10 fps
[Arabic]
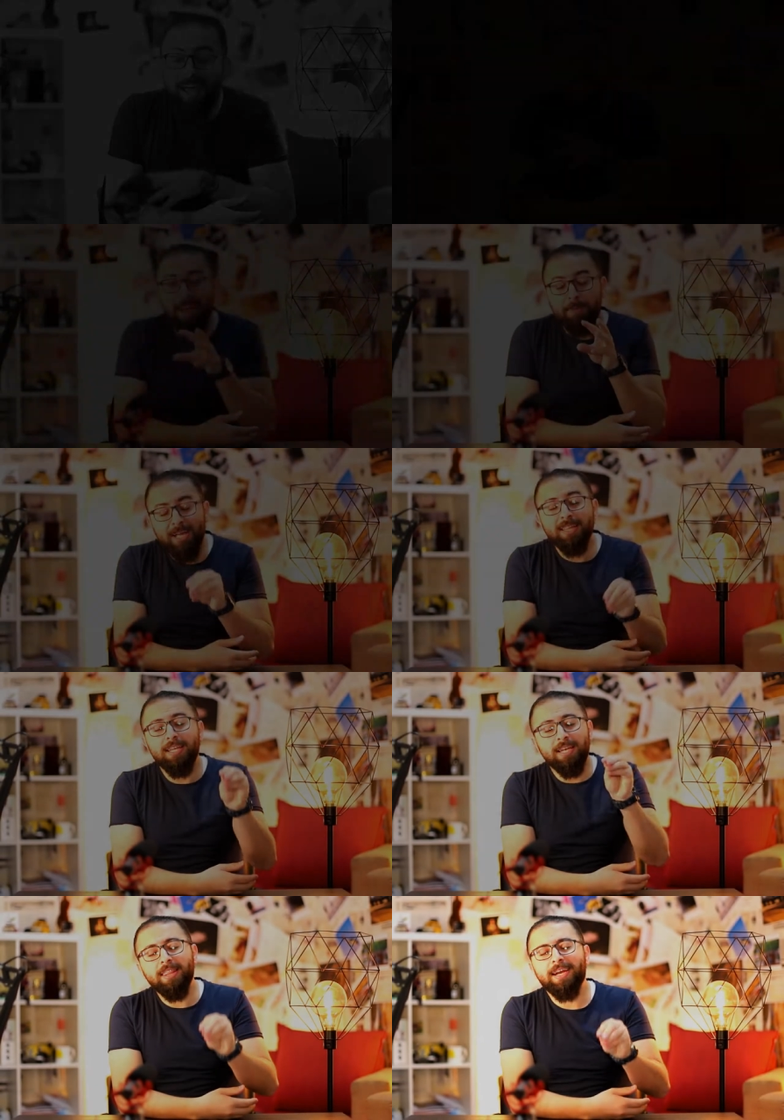هلا بغض
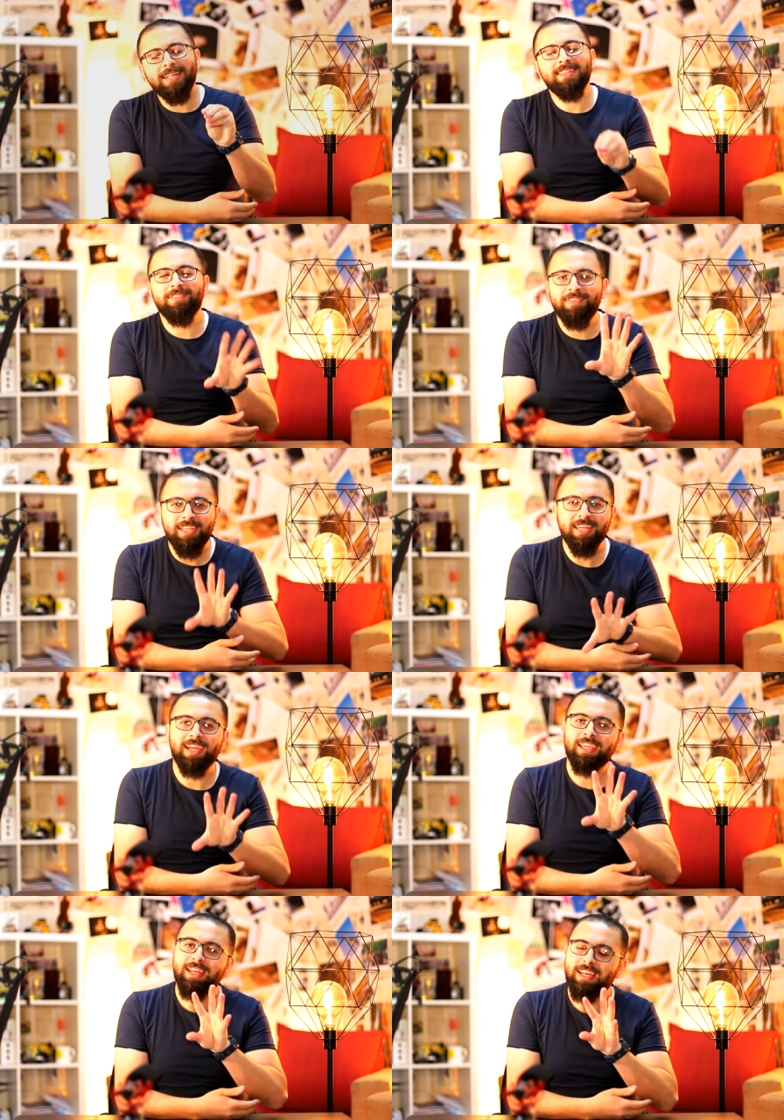النظر عن
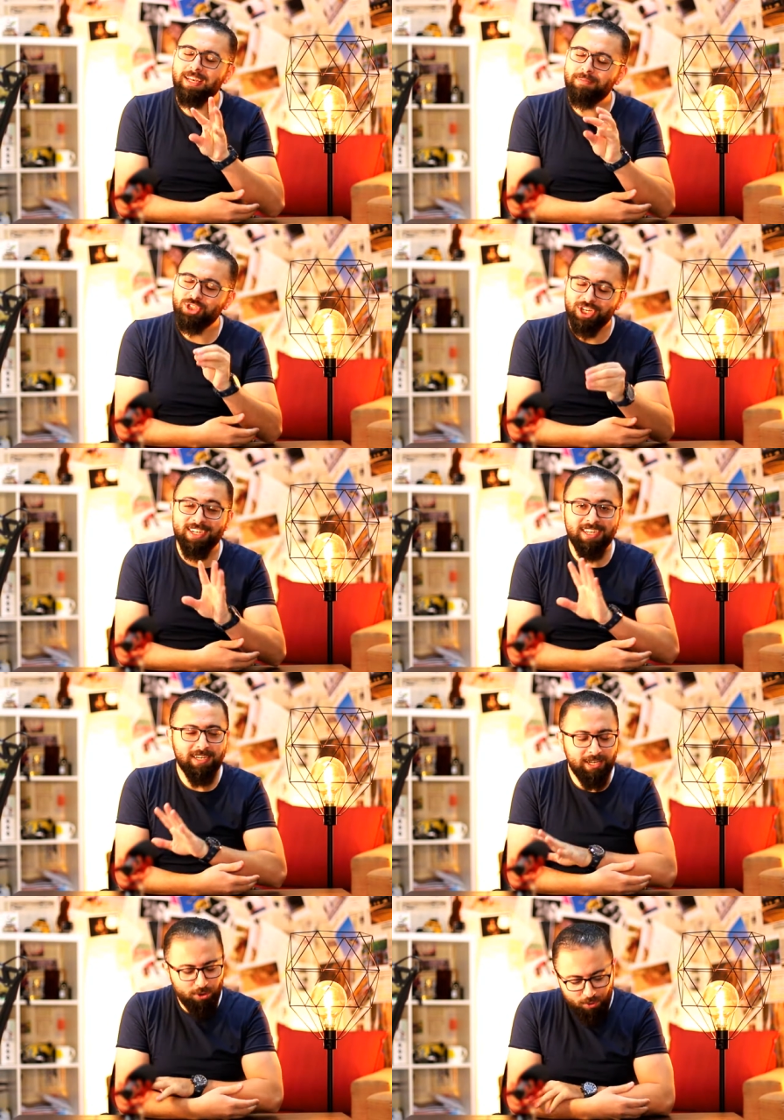تفكيرك اللي
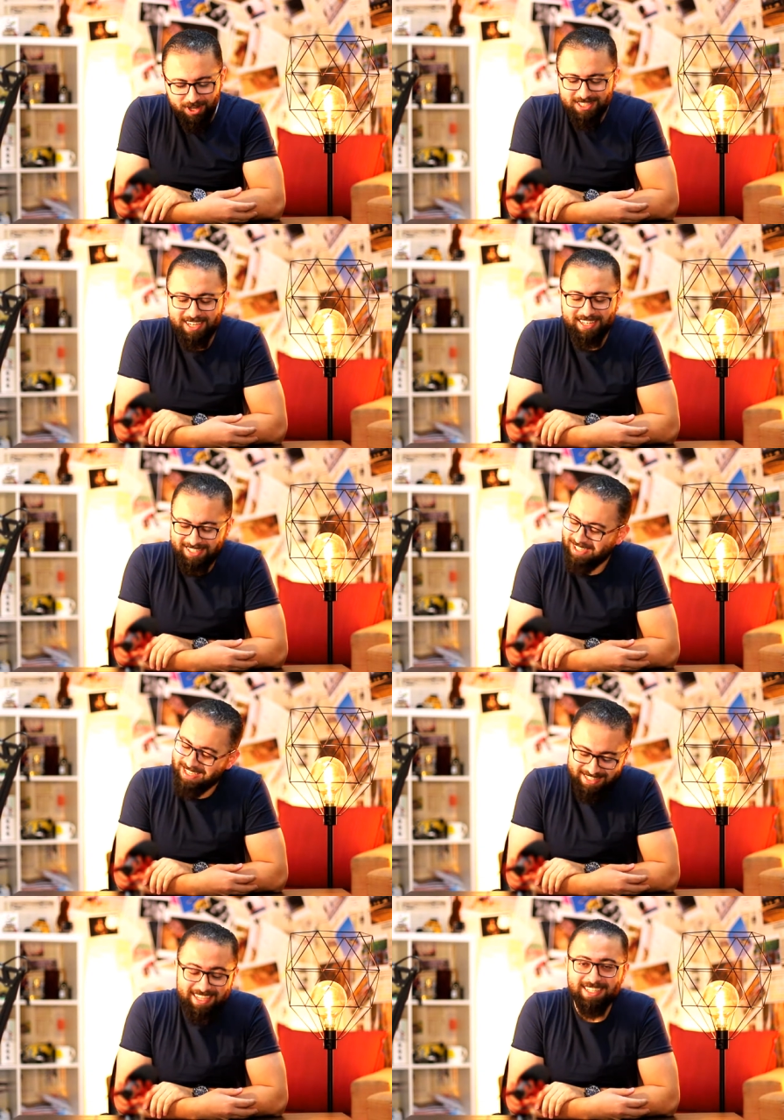بجنن اللي هو اصلا
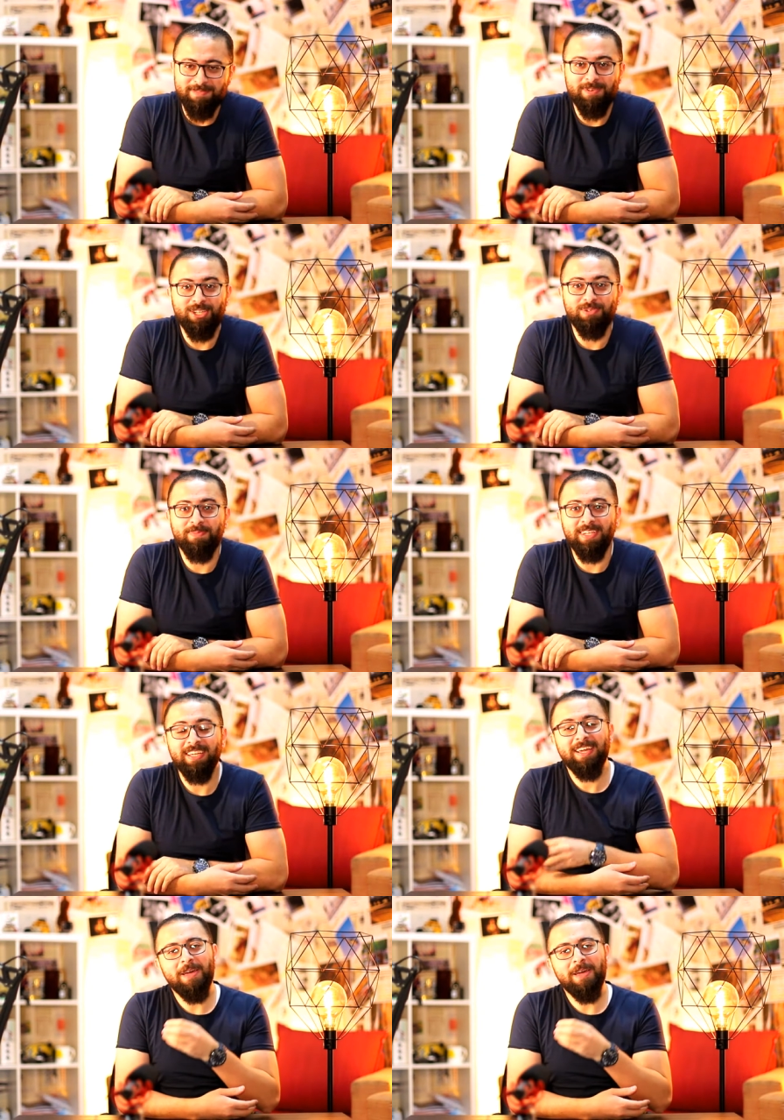اساسا بيعجبني